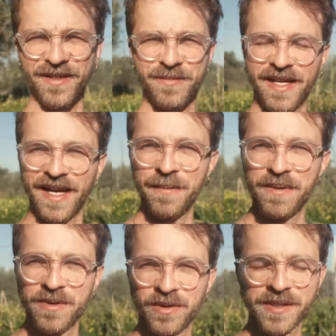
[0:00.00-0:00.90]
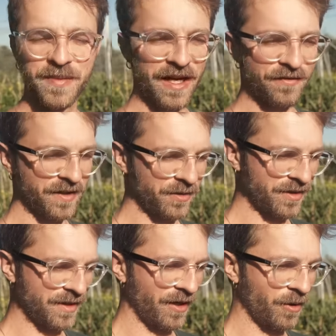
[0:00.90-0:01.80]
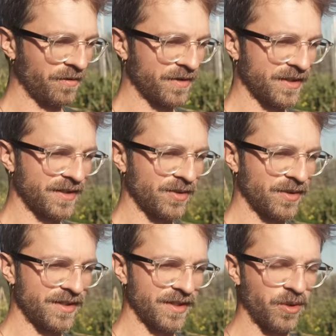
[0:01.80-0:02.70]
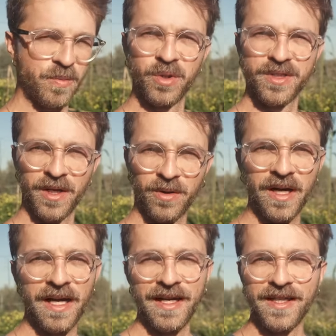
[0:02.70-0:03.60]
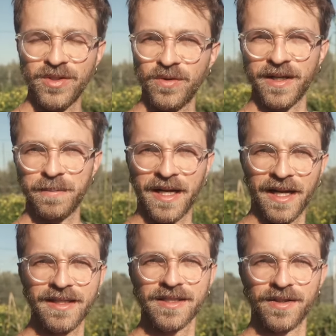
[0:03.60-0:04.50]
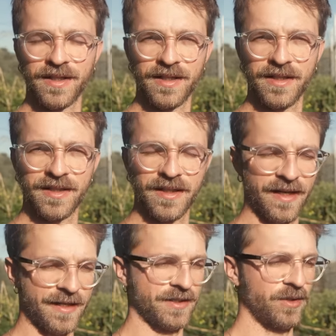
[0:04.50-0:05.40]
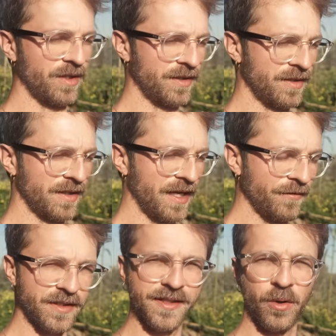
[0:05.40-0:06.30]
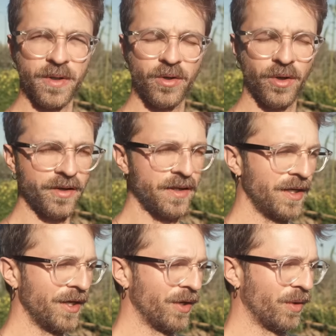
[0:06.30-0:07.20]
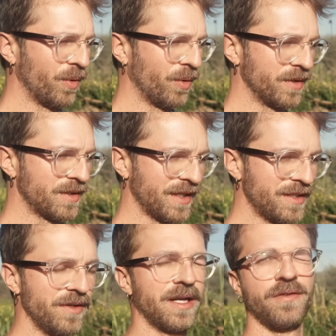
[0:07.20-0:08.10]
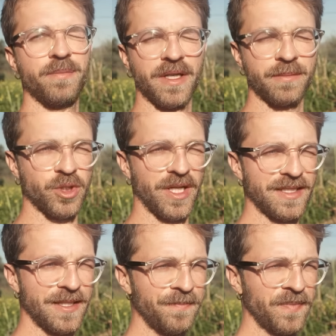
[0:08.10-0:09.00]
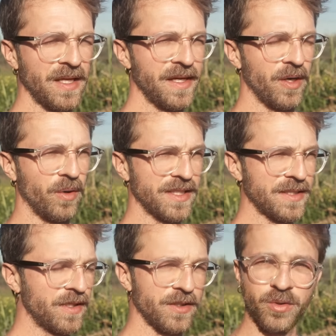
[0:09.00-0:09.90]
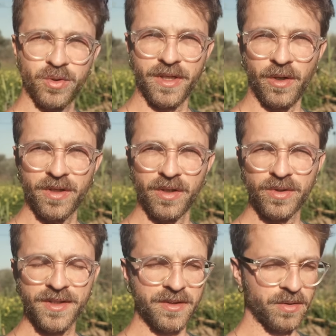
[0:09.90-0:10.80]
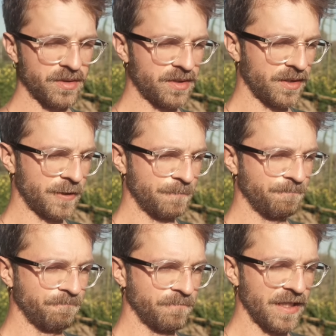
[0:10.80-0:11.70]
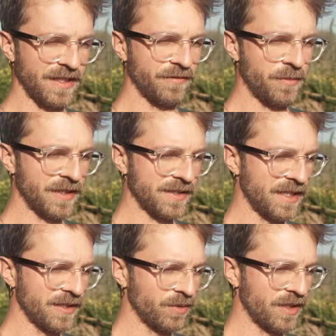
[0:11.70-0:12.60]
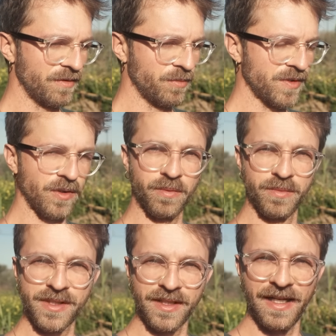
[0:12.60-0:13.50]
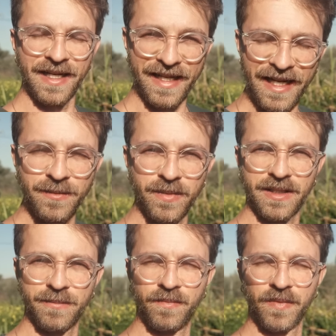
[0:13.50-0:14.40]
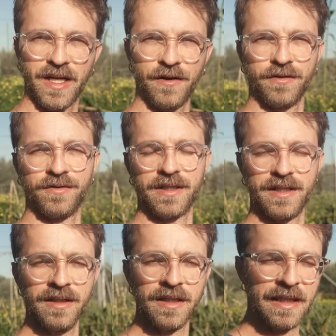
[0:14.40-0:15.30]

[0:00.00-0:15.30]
waren mega happy mit unserem Kaffee und ich glaube, wir sind so in dieser Community auch so weit bekannt, dass wir äh, tollen Kaffee zaubern können und richtig viel Equipment am Start haben. Und das haben wir dann natürlich auch genutzt und ähm, ja, irgendwann mal gesagt, okay, wir müssen ja auch ein bisschen Geld mit dem Kaffee verdienen.